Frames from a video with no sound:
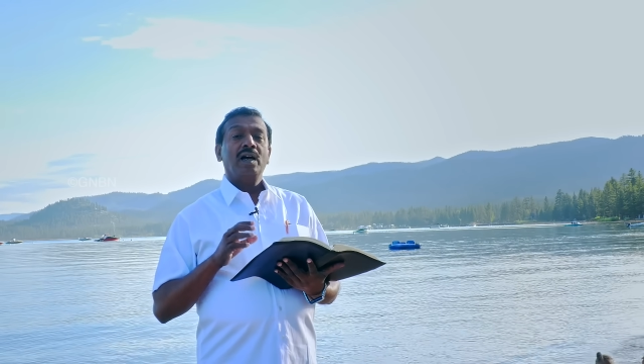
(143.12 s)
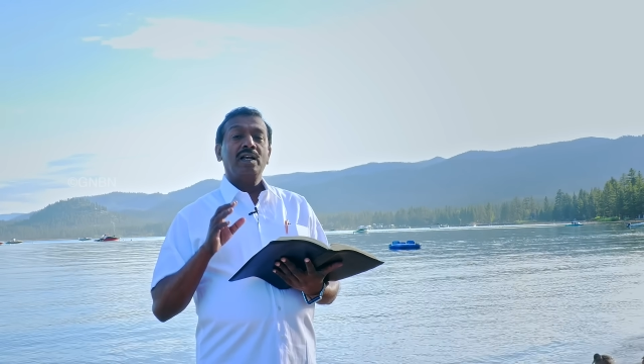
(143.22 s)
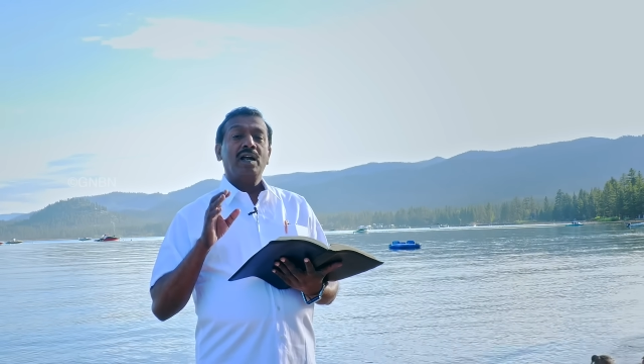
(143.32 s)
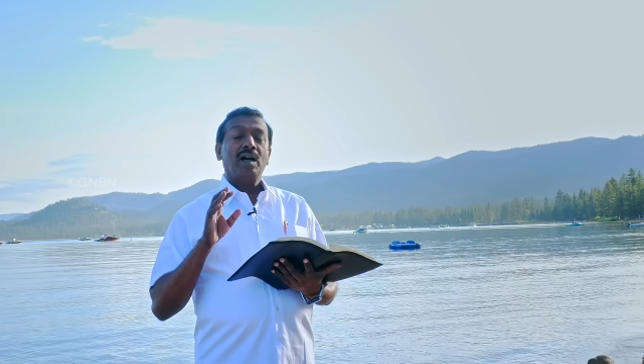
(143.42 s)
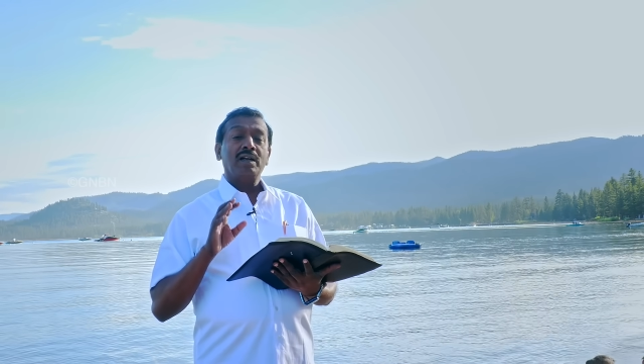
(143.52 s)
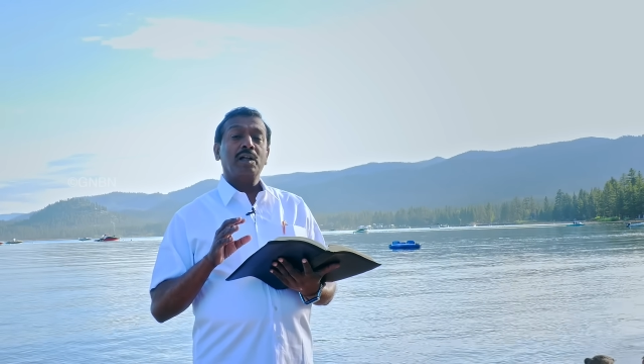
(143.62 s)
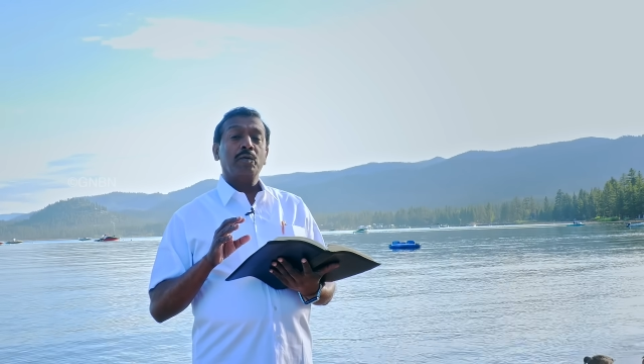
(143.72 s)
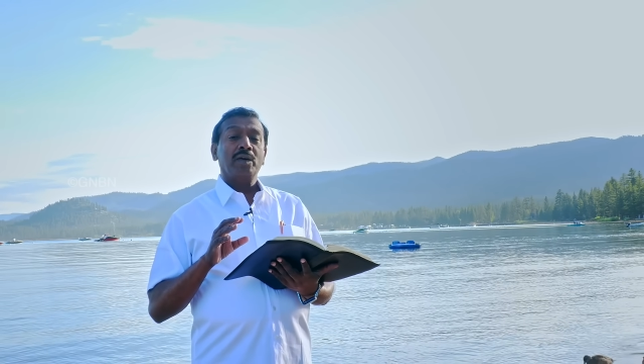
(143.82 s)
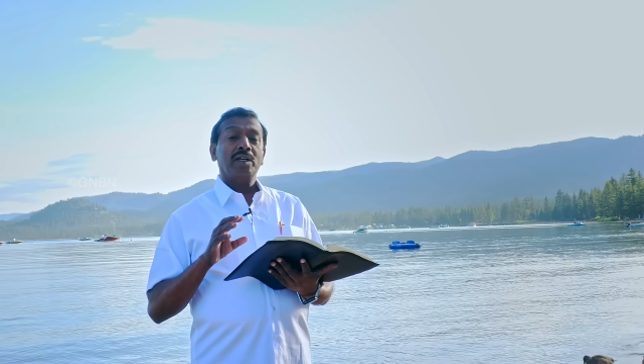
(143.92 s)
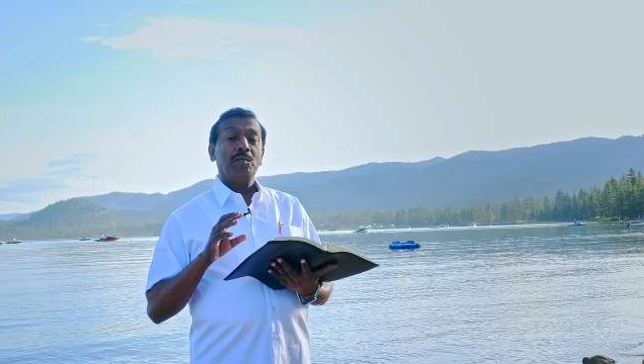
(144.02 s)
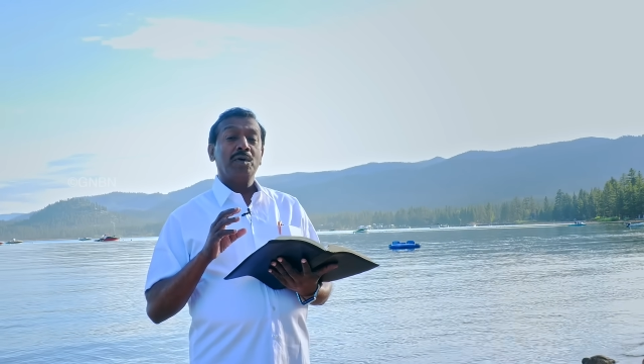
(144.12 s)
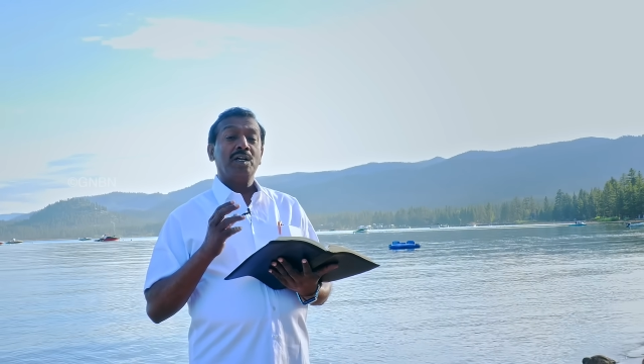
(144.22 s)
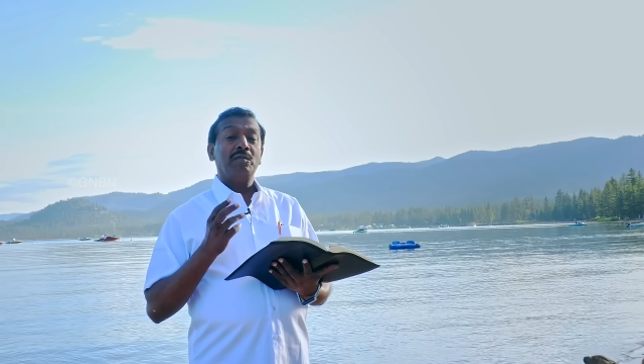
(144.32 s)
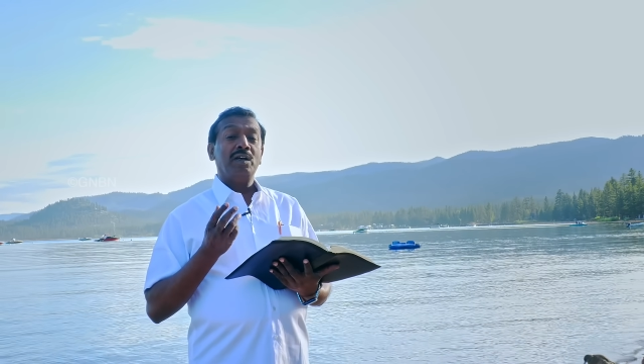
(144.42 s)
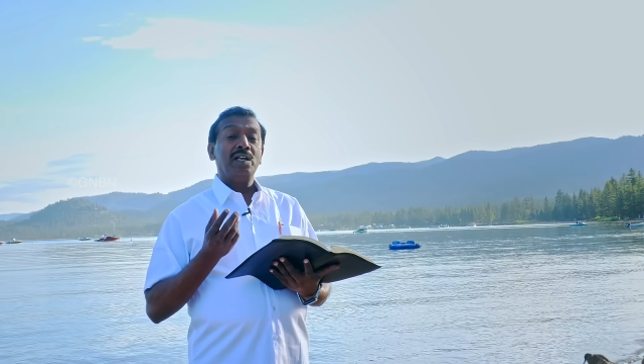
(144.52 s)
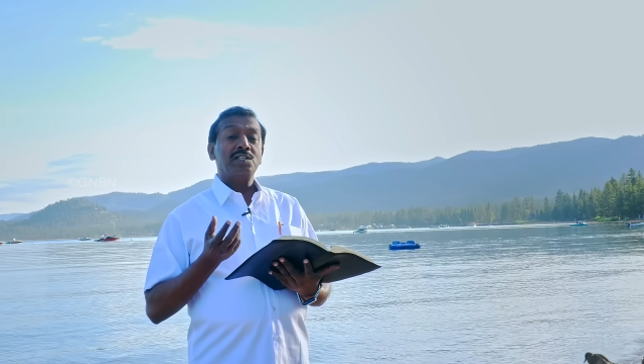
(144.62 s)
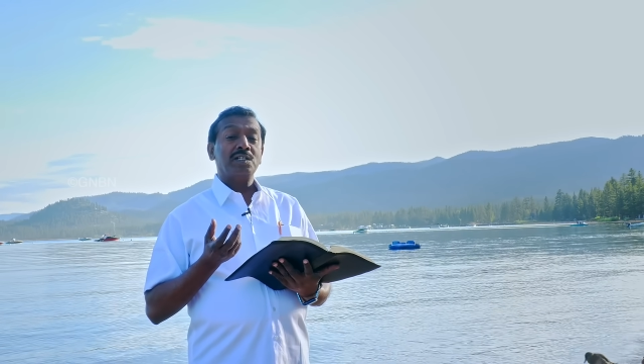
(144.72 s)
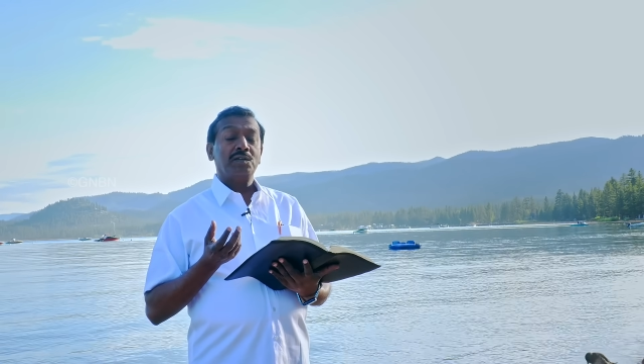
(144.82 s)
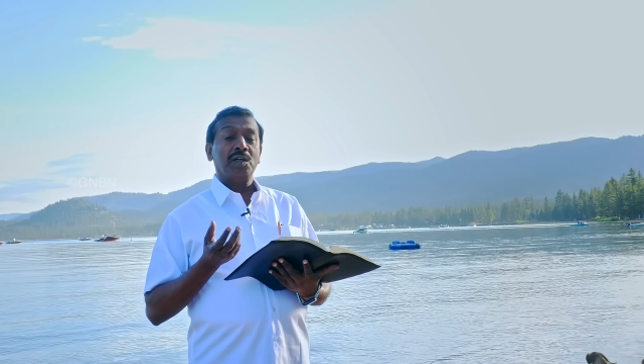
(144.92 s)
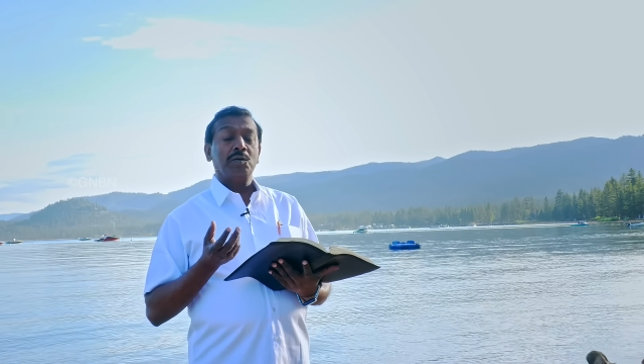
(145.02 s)
அந்த ஆண்டவர் நமக்கு
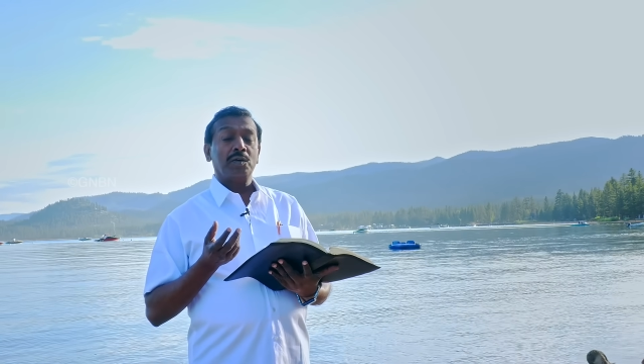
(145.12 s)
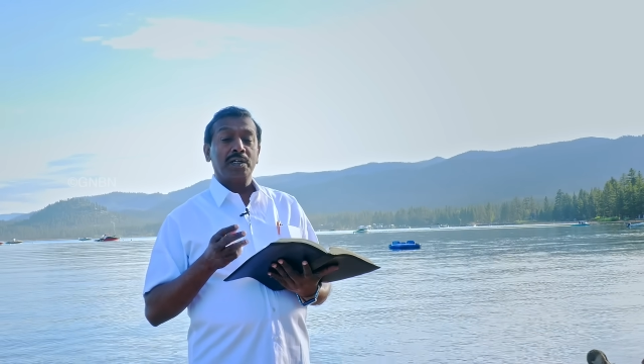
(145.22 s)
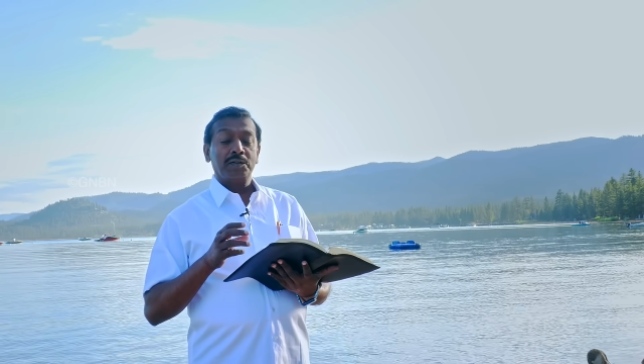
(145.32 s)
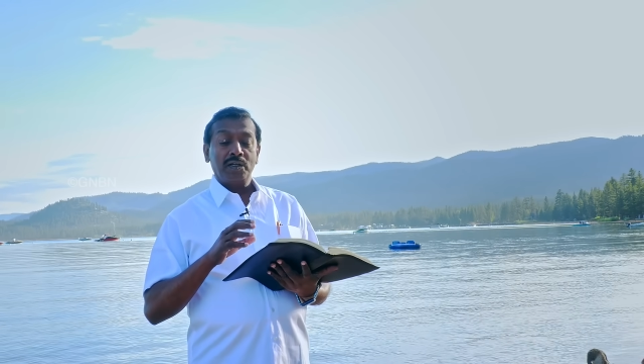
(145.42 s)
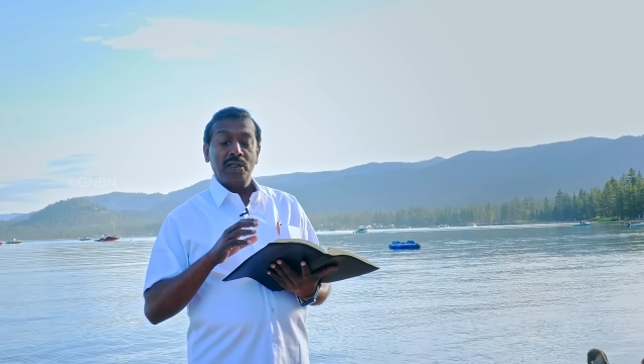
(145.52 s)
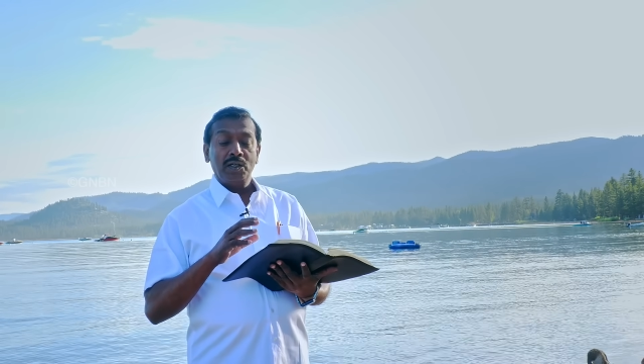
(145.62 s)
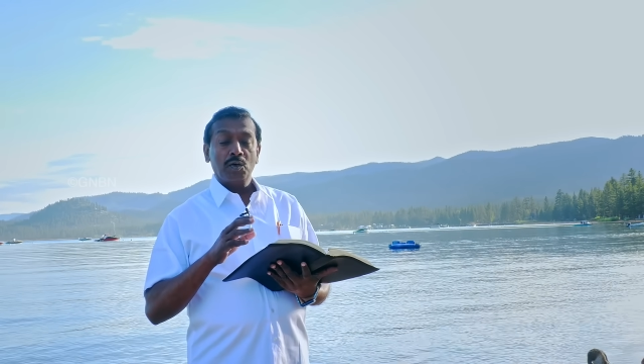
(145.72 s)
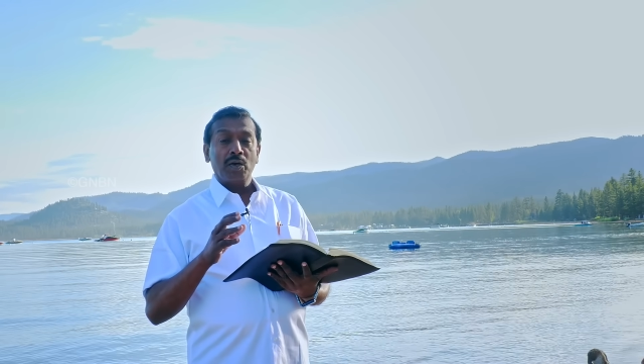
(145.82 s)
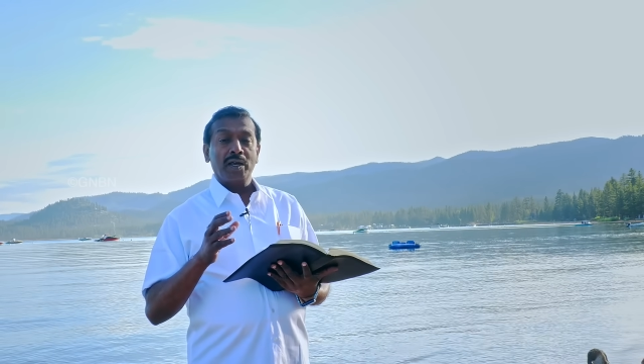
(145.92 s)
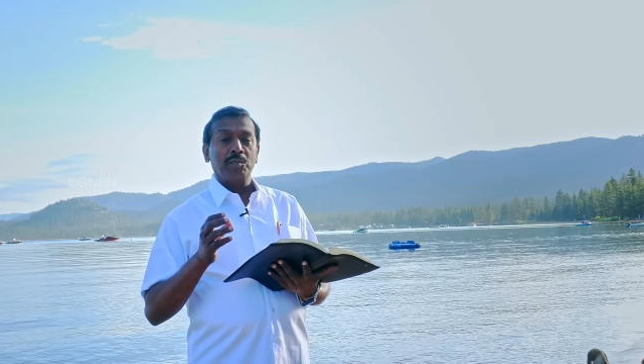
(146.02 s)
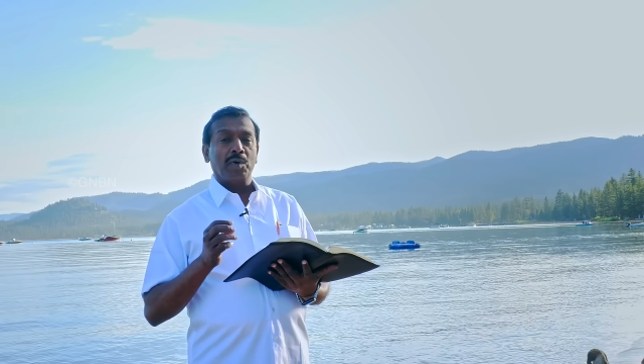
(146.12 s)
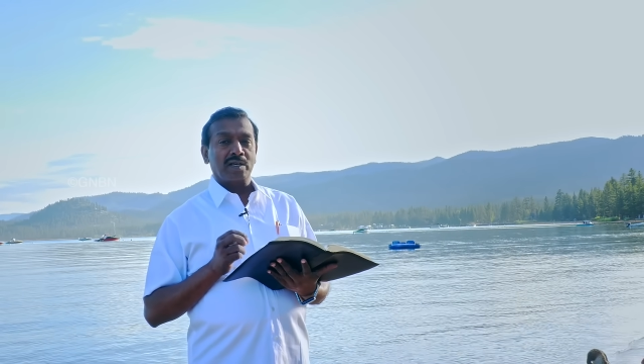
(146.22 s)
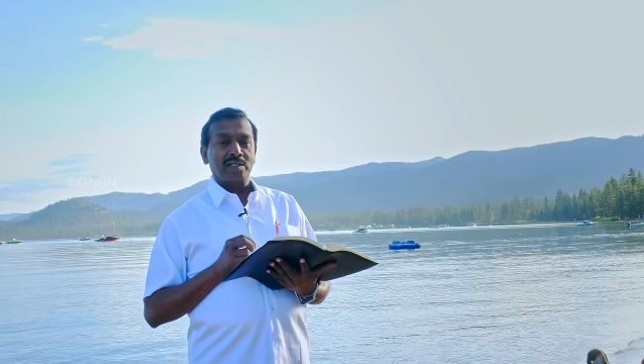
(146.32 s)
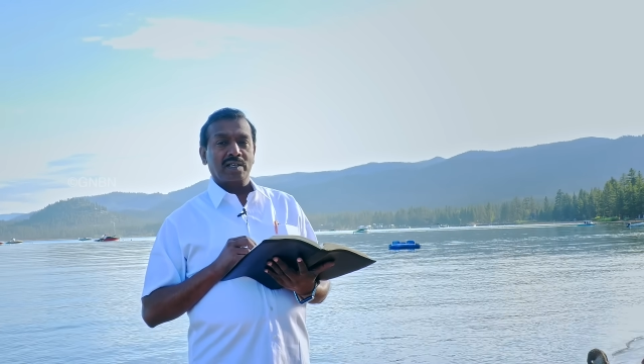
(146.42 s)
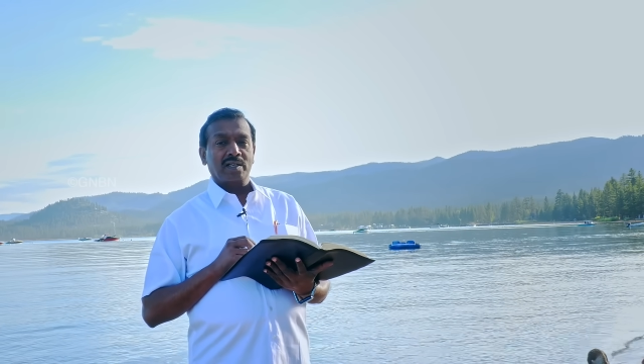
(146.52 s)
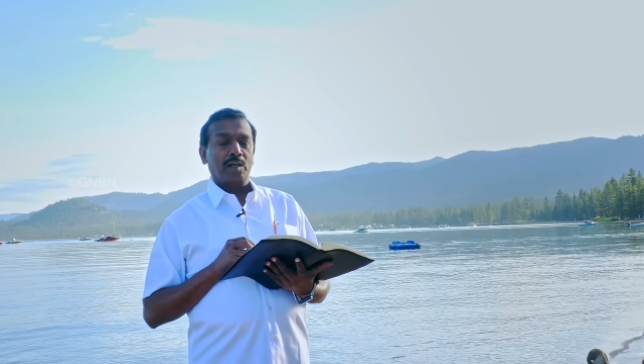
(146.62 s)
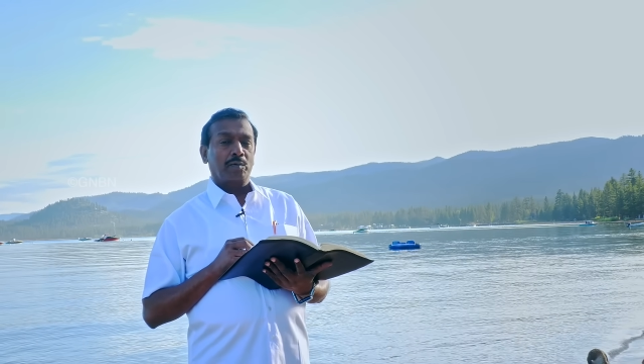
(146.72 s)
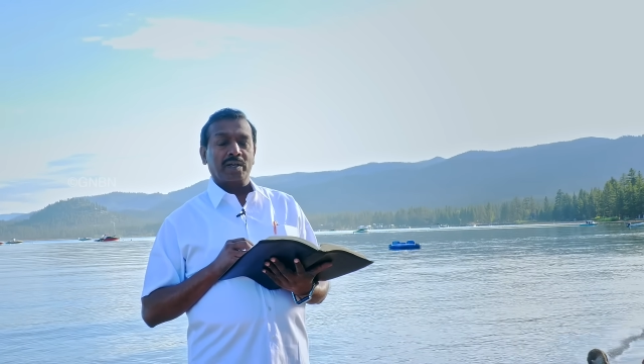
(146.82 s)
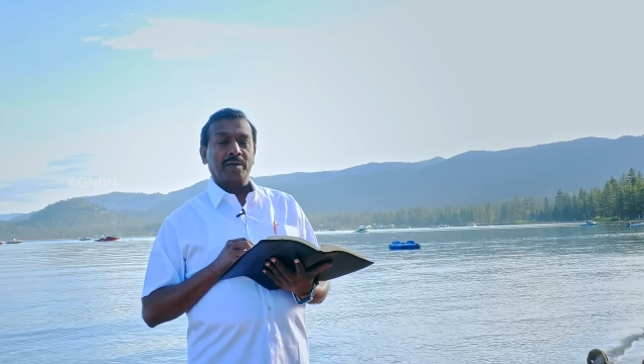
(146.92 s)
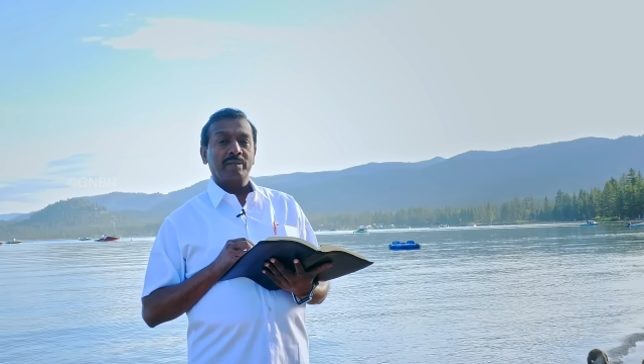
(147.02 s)
வெளிச்சத்தை கொடுத்து இருளை
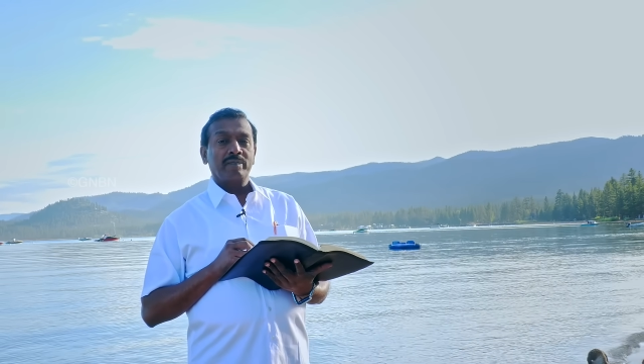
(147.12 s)
மாற்றுகிறவர்